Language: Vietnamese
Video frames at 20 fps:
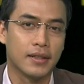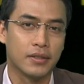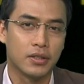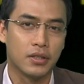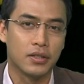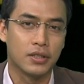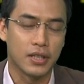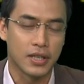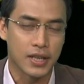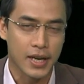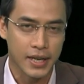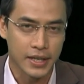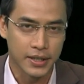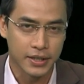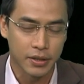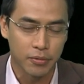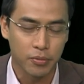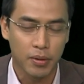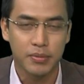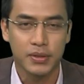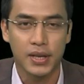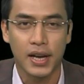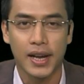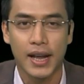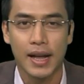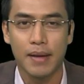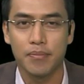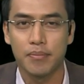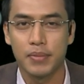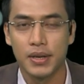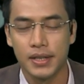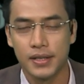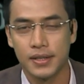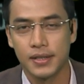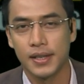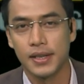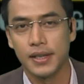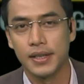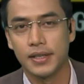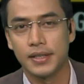chương trình này trên website
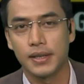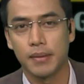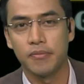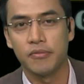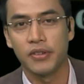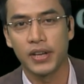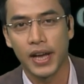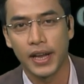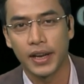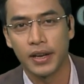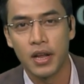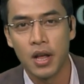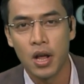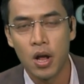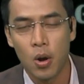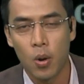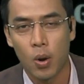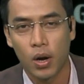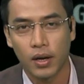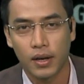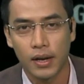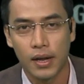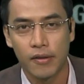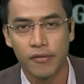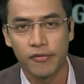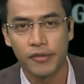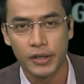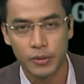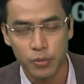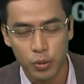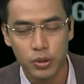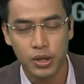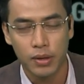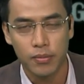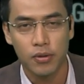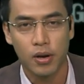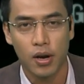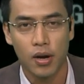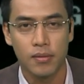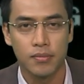fbnc.vn hoặc là
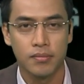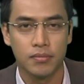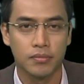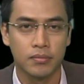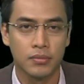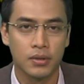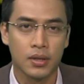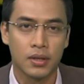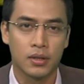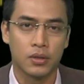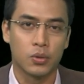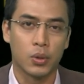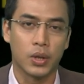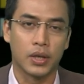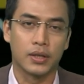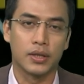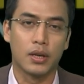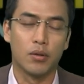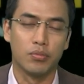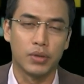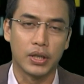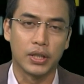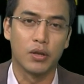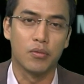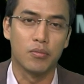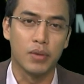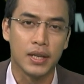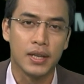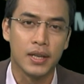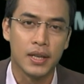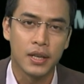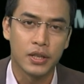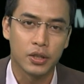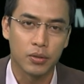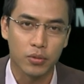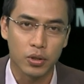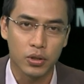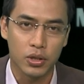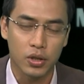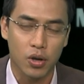facebook.com xuyệt đồng tiền thông minh. Chúng
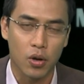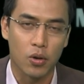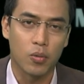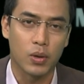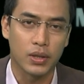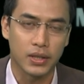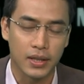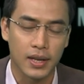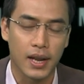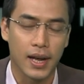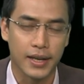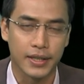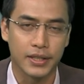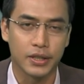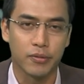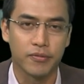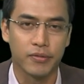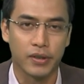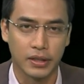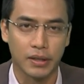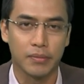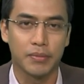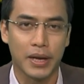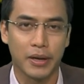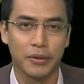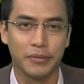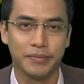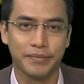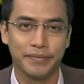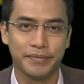tôi sẽ còn quay trở lại trong phần tiếp theo.